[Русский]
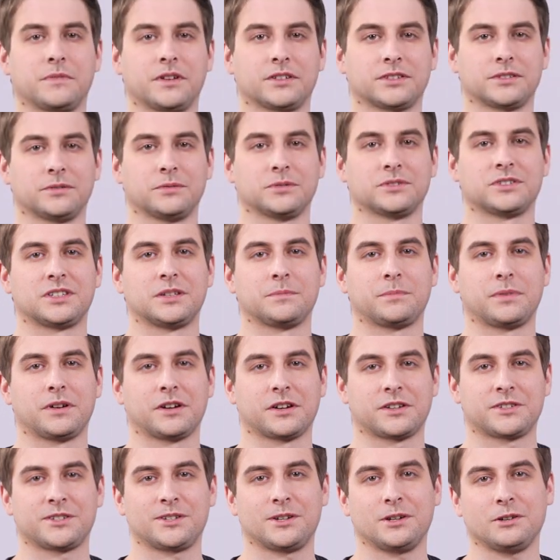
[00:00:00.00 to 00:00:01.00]
меня зовут
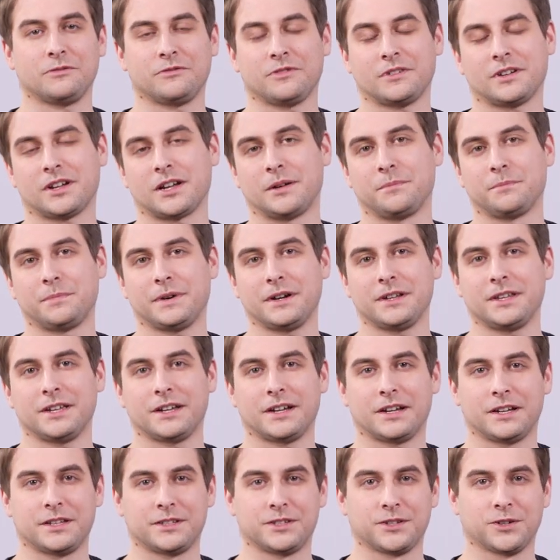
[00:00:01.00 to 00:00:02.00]
Степан Киселев, компания
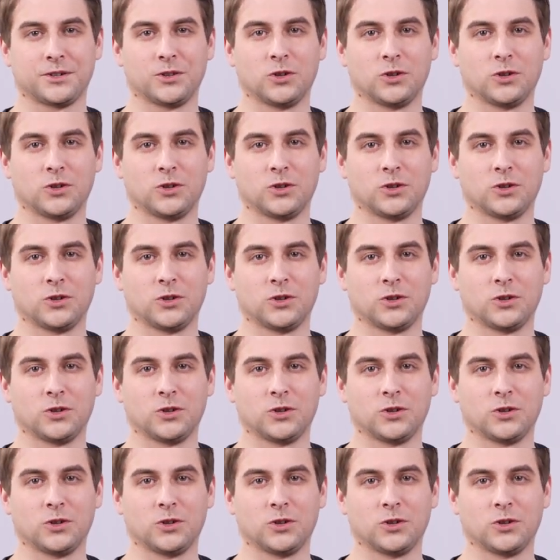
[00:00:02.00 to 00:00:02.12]
IT